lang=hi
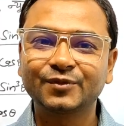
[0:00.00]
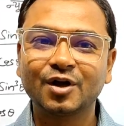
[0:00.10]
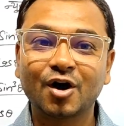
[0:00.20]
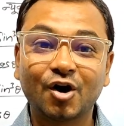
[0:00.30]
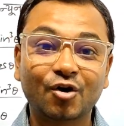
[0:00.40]
पर
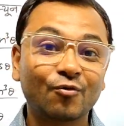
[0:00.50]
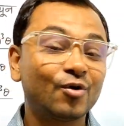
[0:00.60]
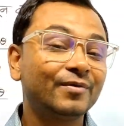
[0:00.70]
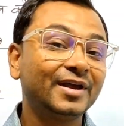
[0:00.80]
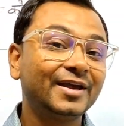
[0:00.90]

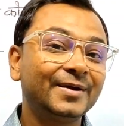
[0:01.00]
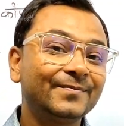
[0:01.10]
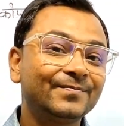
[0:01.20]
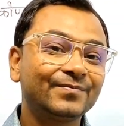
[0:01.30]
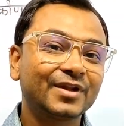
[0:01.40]
और वो
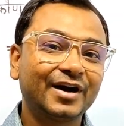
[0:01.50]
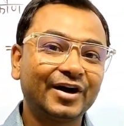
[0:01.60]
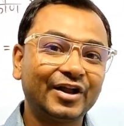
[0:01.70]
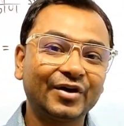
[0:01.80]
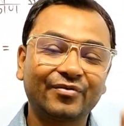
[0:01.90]
भी
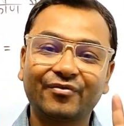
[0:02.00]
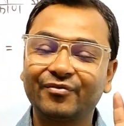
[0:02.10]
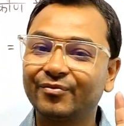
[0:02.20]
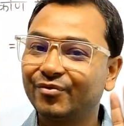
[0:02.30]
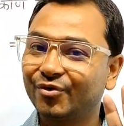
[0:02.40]

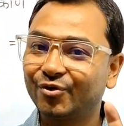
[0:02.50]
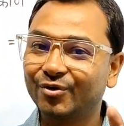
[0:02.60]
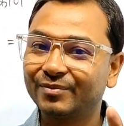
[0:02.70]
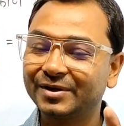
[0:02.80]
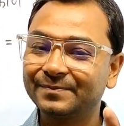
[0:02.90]
डेफ
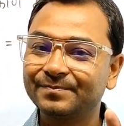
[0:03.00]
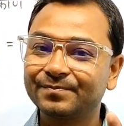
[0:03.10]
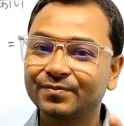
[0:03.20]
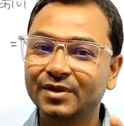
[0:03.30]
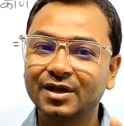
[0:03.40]
फोर
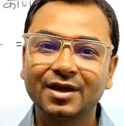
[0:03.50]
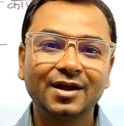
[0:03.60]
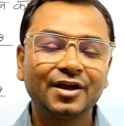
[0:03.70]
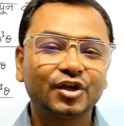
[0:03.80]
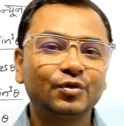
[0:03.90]
में
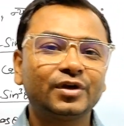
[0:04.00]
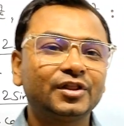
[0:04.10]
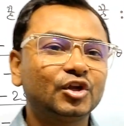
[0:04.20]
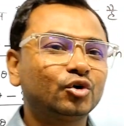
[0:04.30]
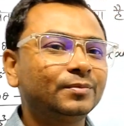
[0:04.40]

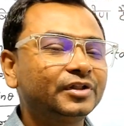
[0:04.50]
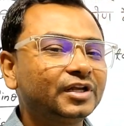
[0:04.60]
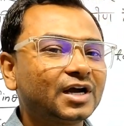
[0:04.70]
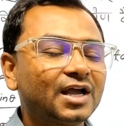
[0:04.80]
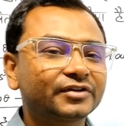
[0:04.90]
क्योंकि
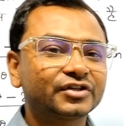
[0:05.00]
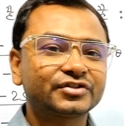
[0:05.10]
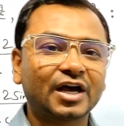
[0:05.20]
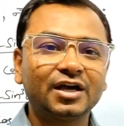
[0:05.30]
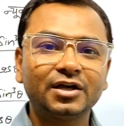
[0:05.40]
त्रिगुणमिति का
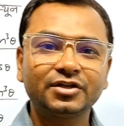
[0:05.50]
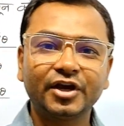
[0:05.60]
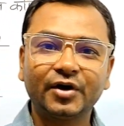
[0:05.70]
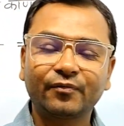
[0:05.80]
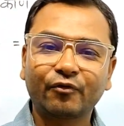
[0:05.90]

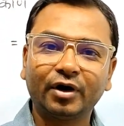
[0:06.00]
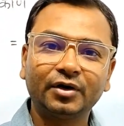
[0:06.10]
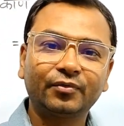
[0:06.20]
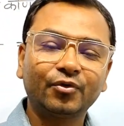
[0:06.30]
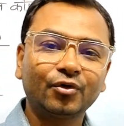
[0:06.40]
एक्सरसाइज
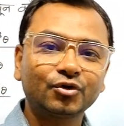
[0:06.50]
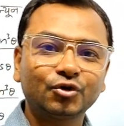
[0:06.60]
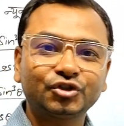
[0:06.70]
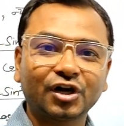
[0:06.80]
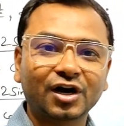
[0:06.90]

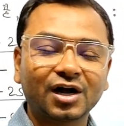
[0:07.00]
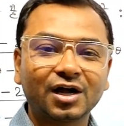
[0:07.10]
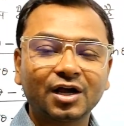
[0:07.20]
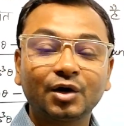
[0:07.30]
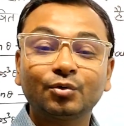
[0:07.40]
8.4 जो
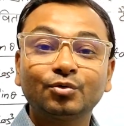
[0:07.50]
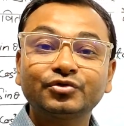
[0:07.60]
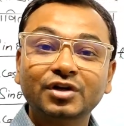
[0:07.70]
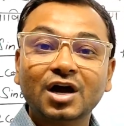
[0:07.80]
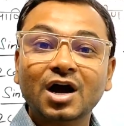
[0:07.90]
चल रहा है
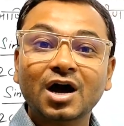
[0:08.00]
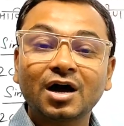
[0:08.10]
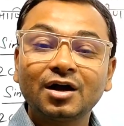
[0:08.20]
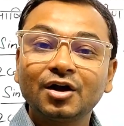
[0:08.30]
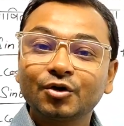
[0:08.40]

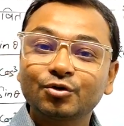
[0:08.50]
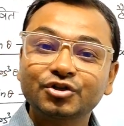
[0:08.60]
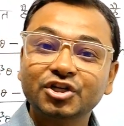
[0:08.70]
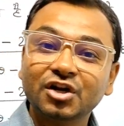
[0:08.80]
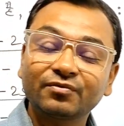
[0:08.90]
उसका
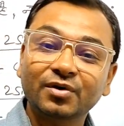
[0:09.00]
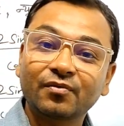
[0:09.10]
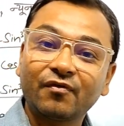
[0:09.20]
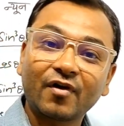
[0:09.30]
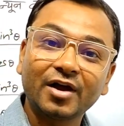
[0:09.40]
क्वेश्चन
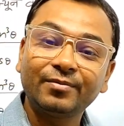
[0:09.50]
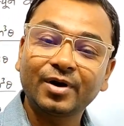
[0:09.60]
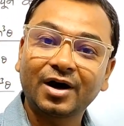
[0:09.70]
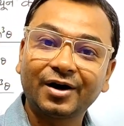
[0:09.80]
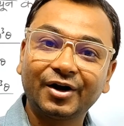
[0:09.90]
नंबर
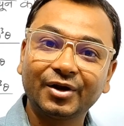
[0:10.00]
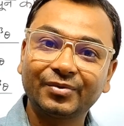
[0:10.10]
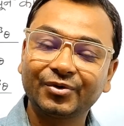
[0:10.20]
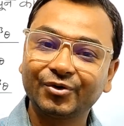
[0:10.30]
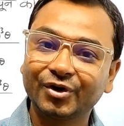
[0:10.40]
फाइव का
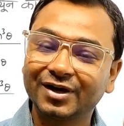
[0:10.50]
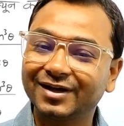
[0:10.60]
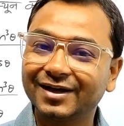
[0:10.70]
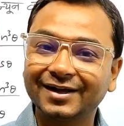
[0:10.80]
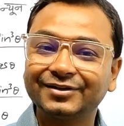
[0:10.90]
डे
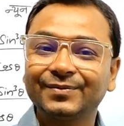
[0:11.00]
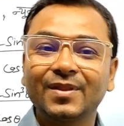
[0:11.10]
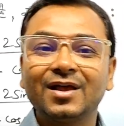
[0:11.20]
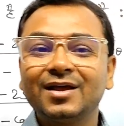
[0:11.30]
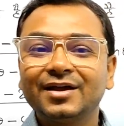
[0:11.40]
फोर है
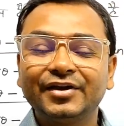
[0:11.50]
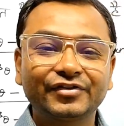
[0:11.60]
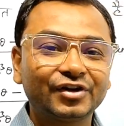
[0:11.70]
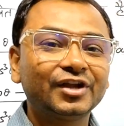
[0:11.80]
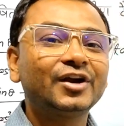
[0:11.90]
आज
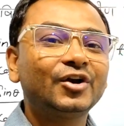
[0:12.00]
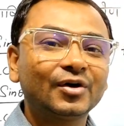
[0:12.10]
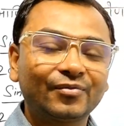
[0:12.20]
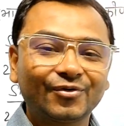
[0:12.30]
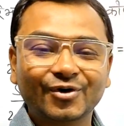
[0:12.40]

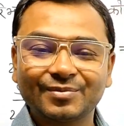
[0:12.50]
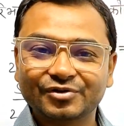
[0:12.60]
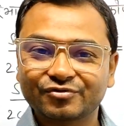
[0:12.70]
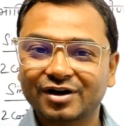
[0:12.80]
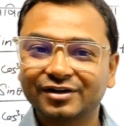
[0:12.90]
इसलिए डे
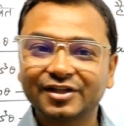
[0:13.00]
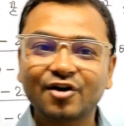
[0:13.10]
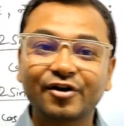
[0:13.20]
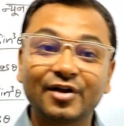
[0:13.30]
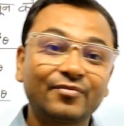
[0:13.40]
फोर में
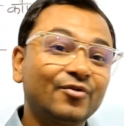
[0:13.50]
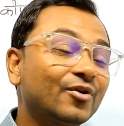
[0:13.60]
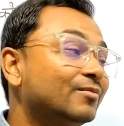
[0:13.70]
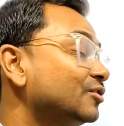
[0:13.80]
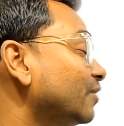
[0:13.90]
स्वागत है और
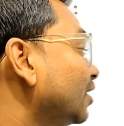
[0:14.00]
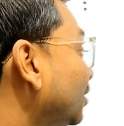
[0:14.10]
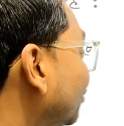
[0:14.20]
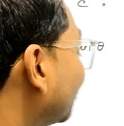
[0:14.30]
डे फोर में जो